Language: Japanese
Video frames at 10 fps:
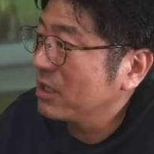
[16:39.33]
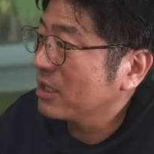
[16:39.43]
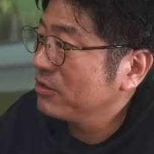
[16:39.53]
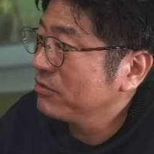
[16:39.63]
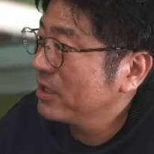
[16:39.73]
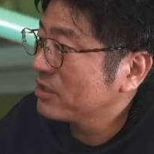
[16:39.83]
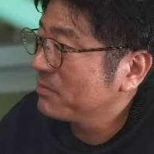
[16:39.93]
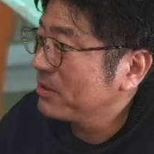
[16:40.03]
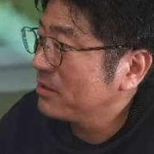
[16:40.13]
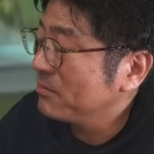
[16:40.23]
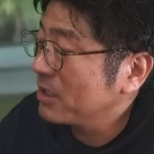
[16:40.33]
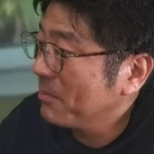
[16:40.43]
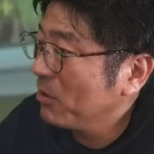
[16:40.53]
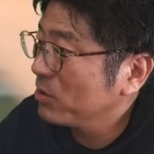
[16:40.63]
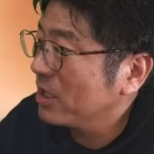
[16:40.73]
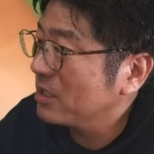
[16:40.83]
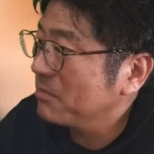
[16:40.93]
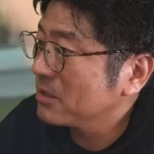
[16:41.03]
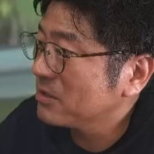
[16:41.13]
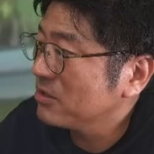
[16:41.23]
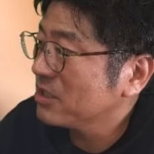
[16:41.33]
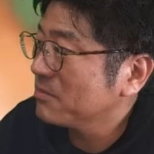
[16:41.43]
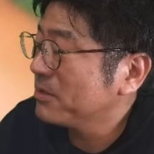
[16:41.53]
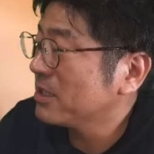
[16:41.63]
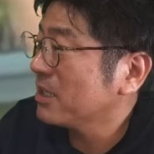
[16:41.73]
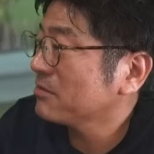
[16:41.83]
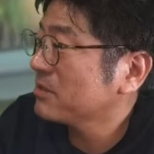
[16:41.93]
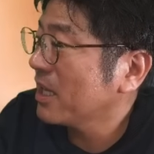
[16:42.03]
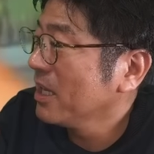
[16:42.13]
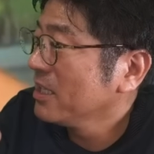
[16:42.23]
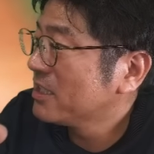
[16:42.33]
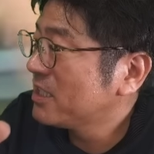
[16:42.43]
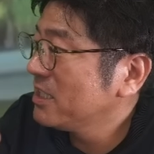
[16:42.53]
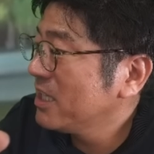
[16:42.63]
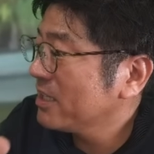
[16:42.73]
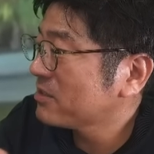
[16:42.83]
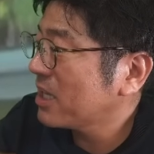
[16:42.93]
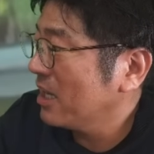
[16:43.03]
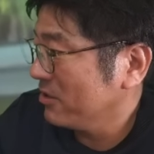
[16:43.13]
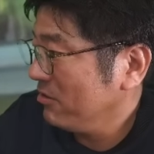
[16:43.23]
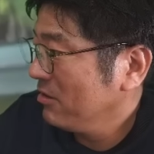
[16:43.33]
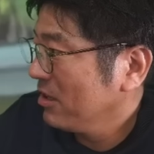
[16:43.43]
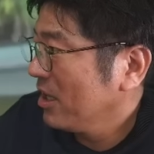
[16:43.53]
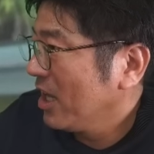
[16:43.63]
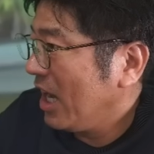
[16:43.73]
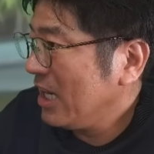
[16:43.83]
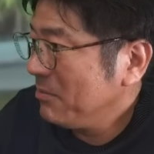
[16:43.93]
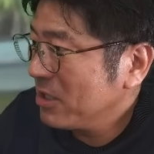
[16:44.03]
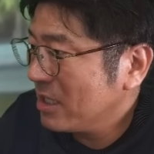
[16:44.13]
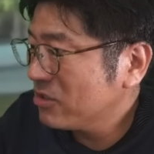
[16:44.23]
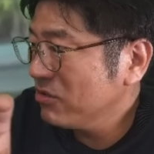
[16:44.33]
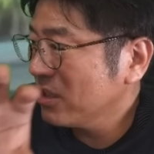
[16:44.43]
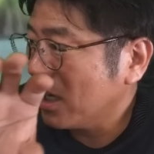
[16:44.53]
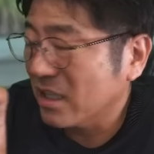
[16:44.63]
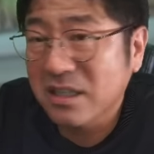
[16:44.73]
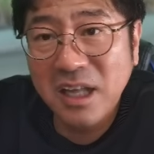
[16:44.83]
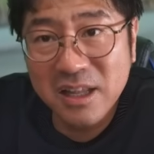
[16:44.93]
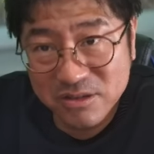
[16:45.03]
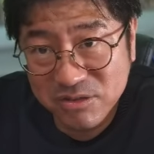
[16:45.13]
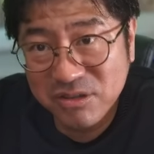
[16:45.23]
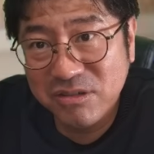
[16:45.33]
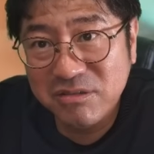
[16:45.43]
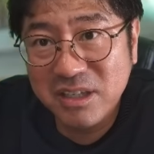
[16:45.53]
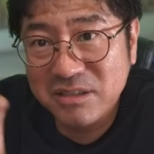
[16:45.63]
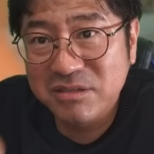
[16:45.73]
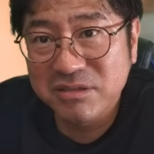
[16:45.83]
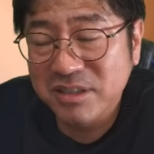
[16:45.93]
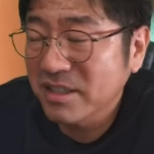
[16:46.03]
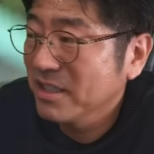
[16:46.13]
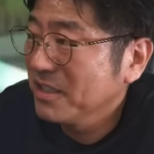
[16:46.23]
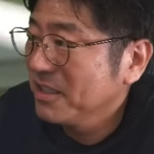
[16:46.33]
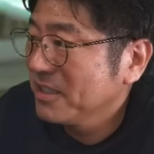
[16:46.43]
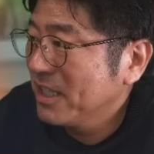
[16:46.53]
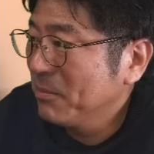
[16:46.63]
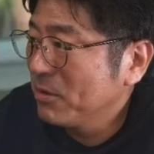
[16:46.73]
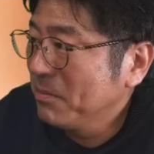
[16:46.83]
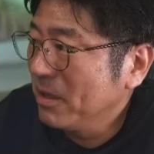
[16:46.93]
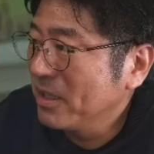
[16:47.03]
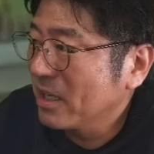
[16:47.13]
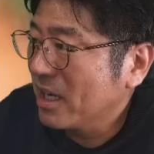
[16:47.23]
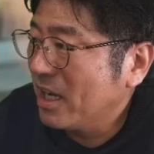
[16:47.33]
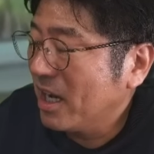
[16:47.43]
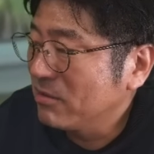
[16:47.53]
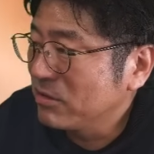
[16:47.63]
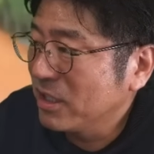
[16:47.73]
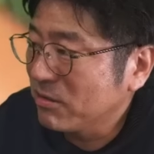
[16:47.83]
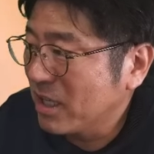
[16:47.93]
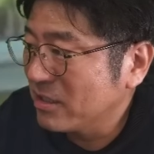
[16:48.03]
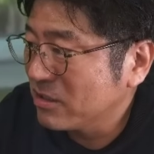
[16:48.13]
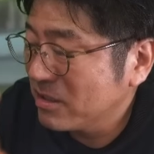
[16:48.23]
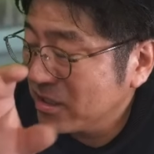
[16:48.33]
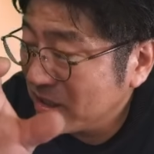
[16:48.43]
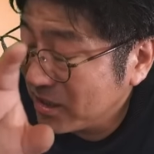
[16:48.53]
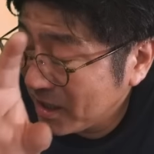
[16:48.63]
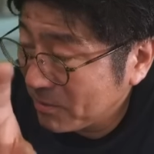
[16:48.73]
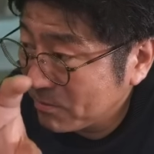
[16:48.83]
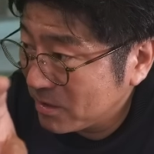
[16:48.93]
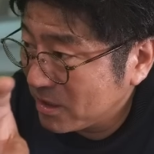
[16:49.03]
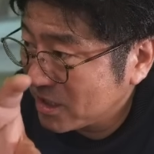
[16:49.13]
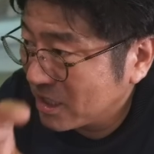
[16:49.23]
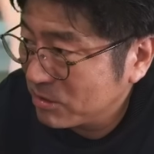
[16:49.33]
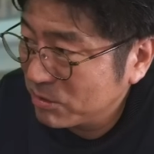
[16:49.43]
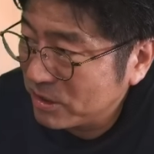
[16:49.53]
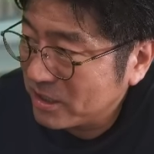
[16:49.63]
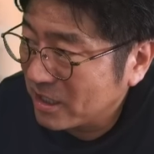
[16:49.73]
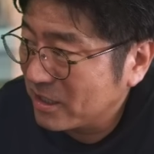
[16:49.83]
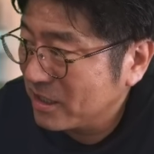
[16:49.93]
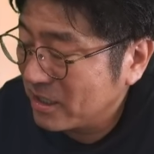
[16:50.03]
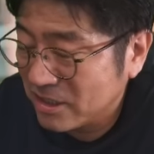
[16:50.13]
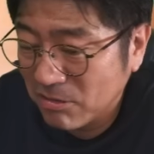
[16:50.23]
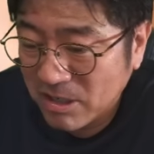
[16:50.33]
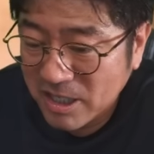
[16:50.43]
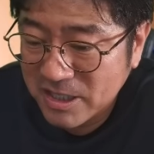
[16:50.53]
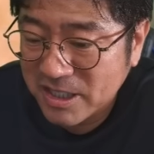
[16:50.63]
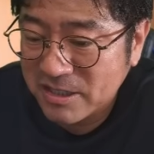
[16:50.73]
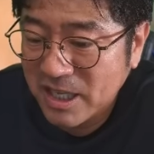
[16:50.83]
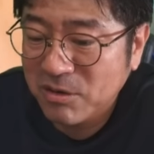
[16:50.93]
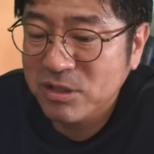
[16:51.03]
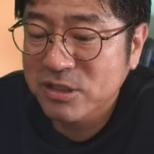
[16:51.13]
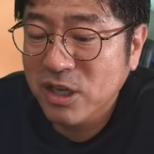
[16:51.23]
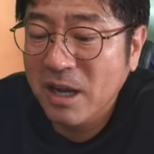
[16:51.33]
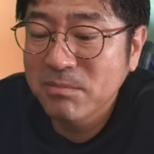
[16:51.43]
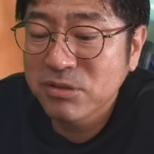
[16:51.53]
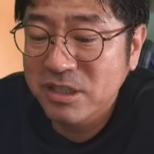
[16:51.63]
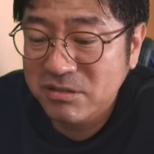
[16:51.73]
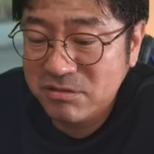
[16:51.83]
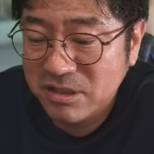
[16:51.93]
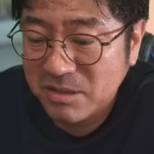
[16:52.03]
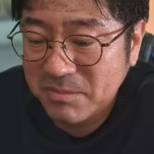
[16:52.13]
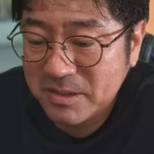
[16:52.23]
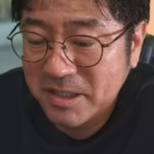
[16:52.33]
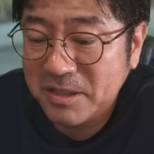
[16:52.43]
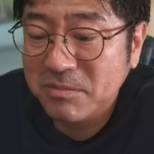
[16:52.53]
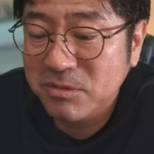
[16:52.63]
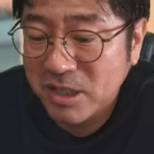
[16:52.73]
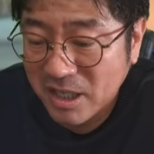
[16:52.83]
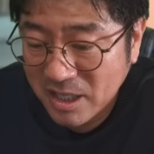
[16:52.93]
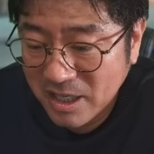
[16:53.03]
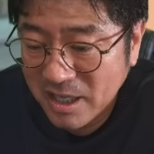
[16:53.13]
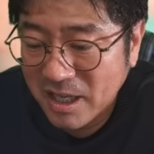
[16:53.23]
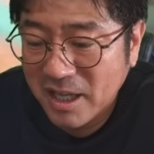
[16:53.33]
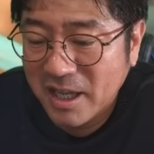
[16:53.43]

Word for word: なんか USB も山ほどあります。 USB じゃなくて CS カード、あれも何種類かあったんですよ、いろんな種類で。も今なんかある程度23種類になってきたんちゃうかなって聞いて、これスカンブリングって言いますけどもね、